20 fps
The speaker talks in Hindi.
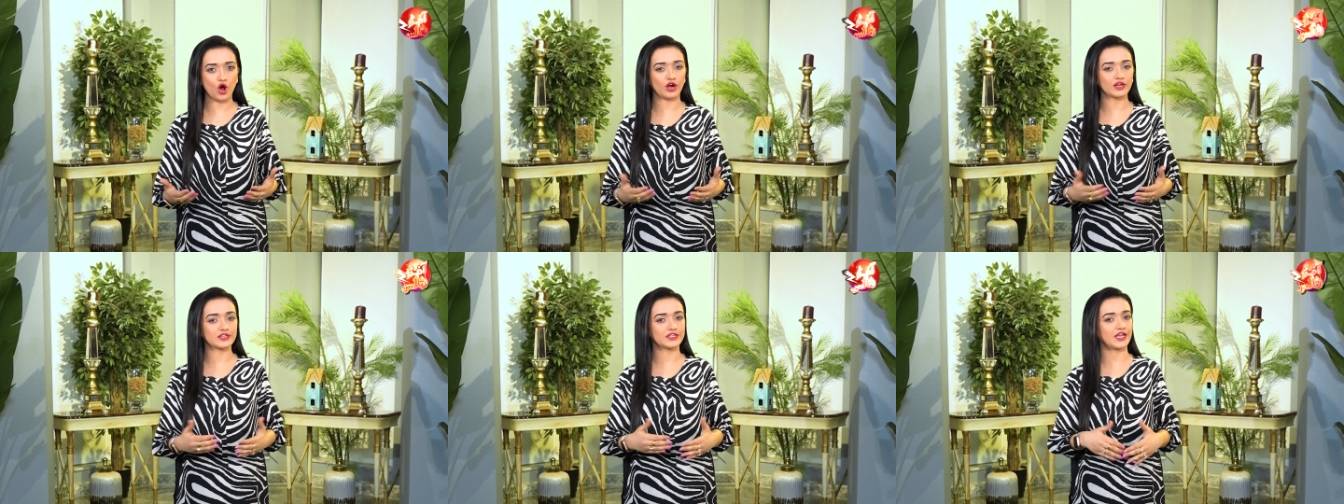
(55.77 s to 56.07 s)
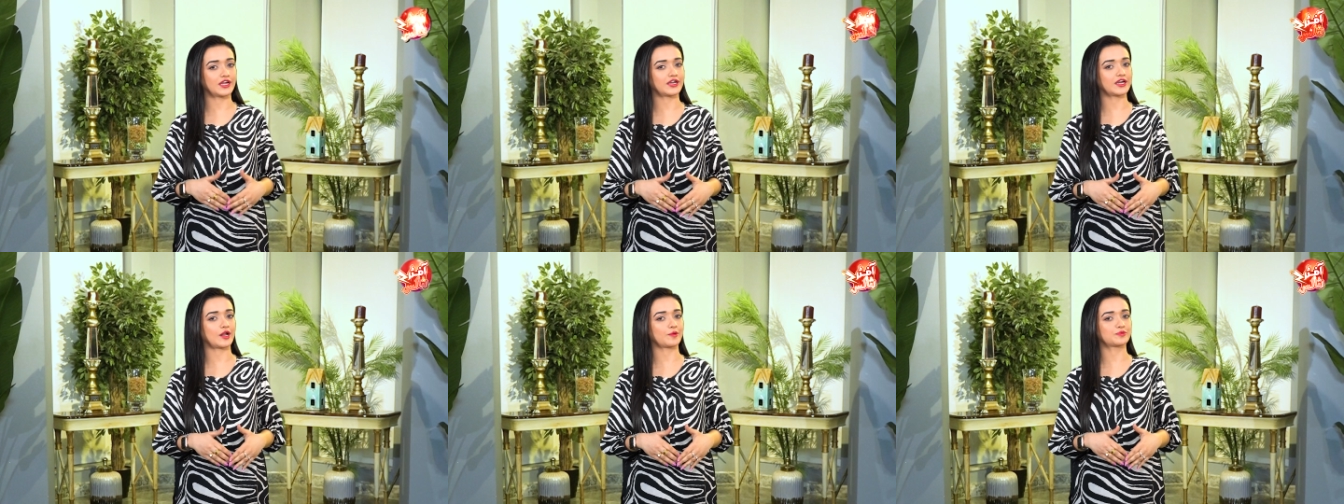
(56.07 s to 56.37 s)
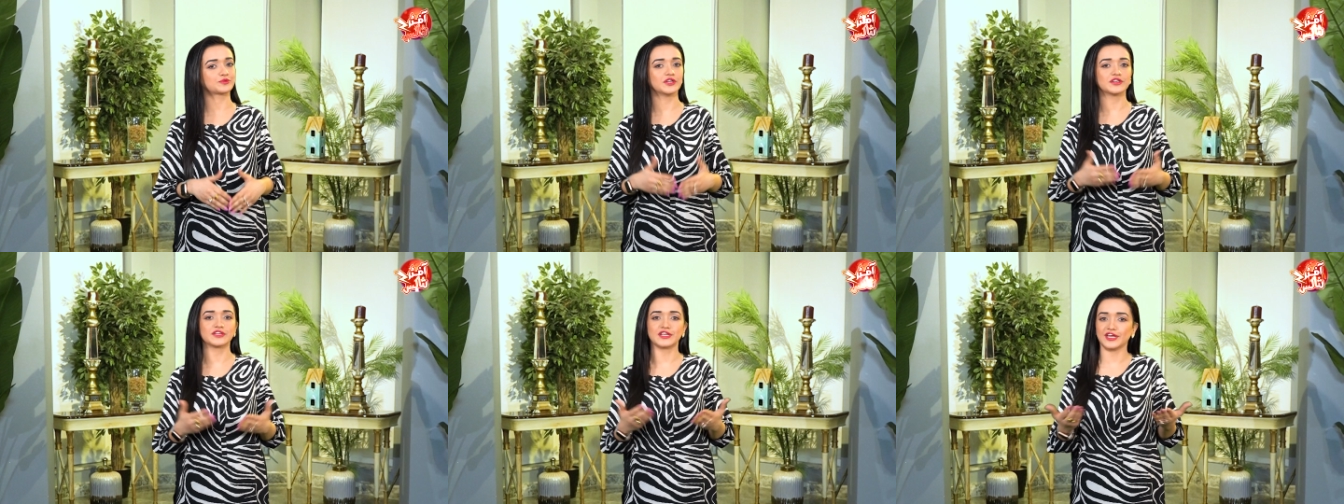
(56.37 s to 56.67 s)
और ये
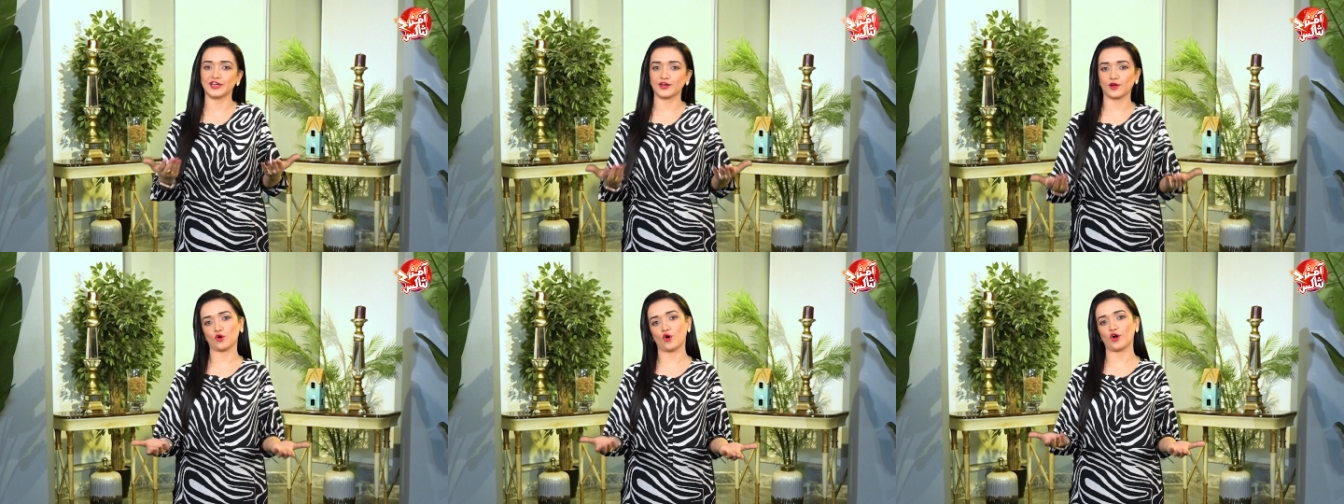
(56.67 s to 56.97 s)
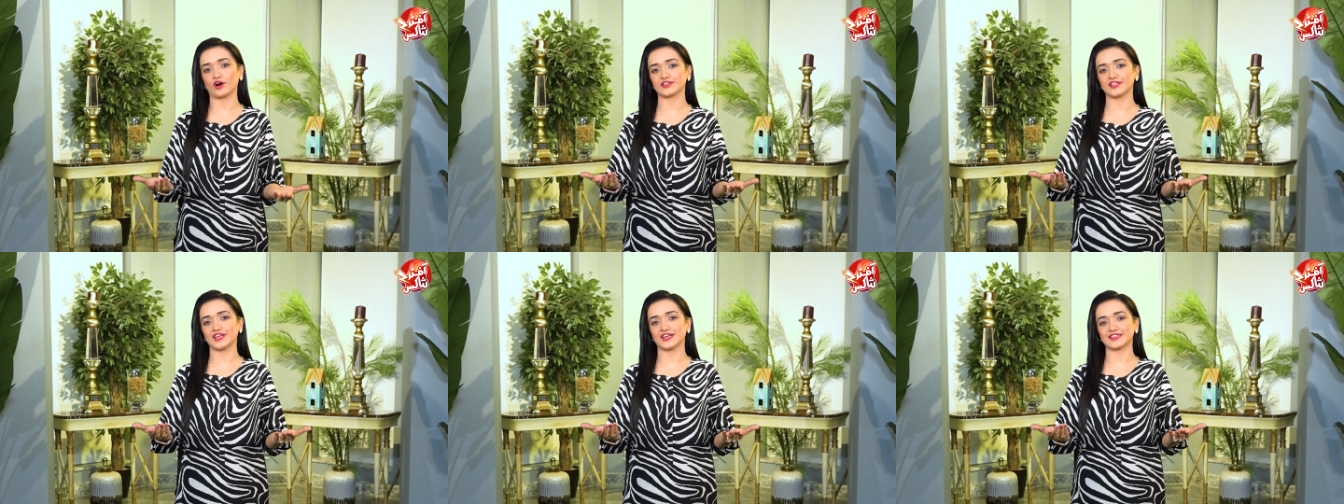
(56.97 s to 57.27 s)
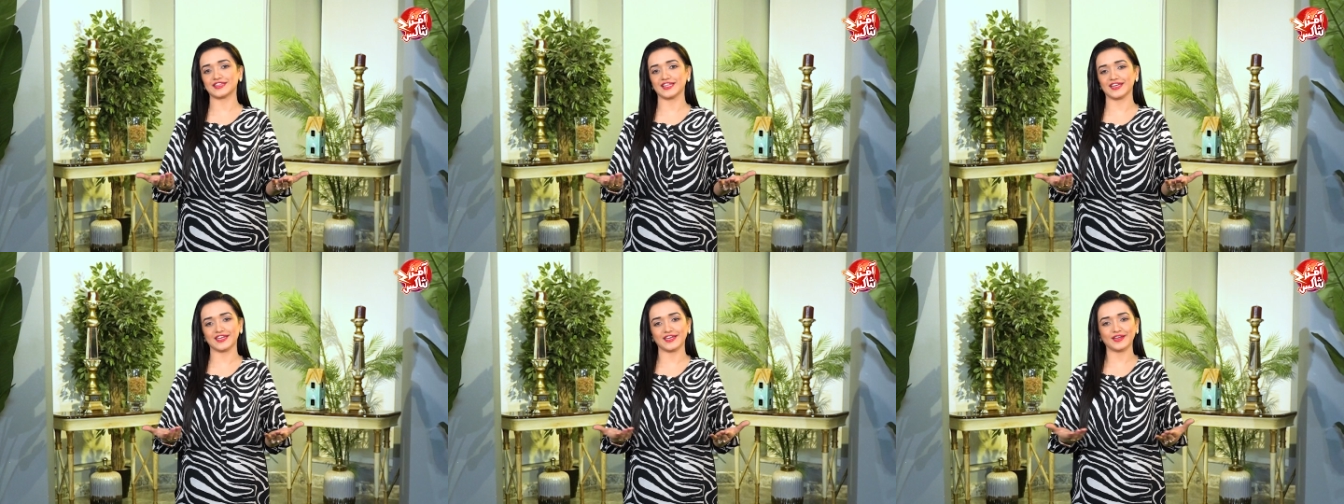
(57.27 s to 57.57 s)
करप्शन के रिकॉर्ड
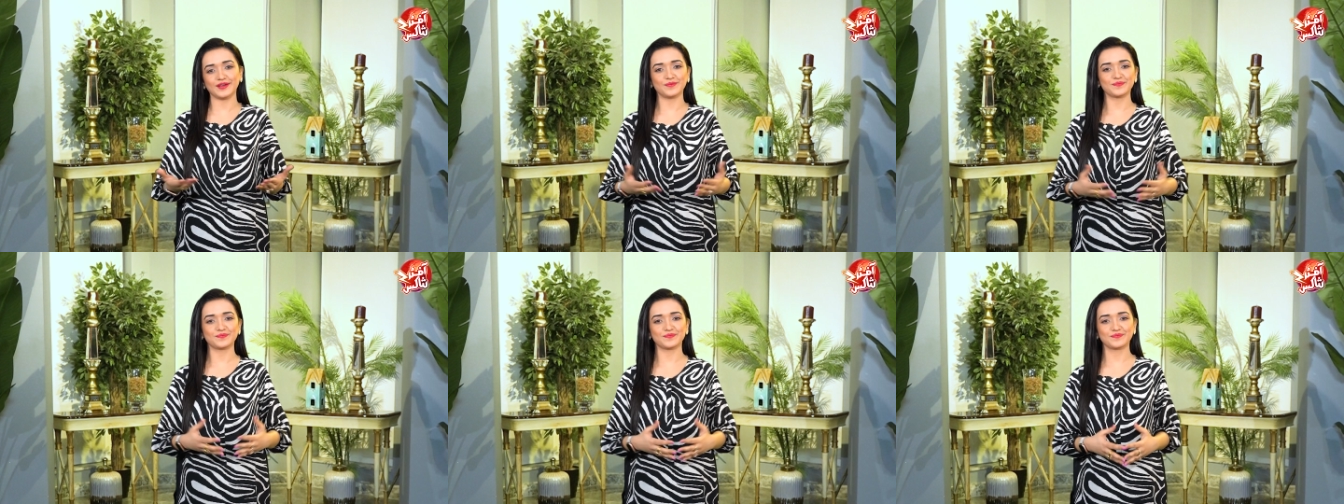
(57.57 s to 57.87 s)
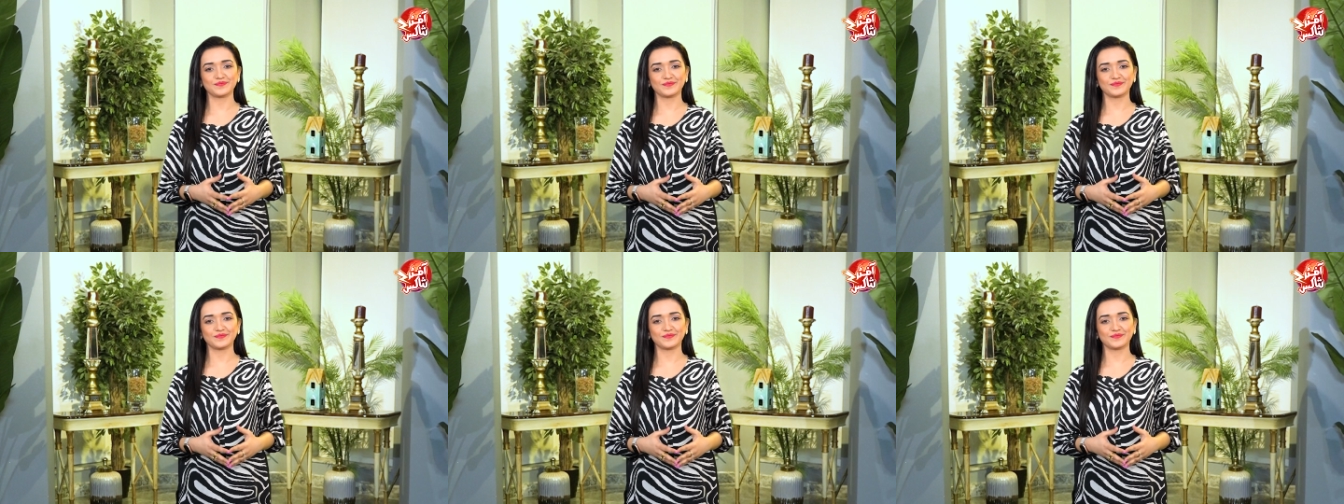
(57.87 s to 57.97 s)
देखते हैं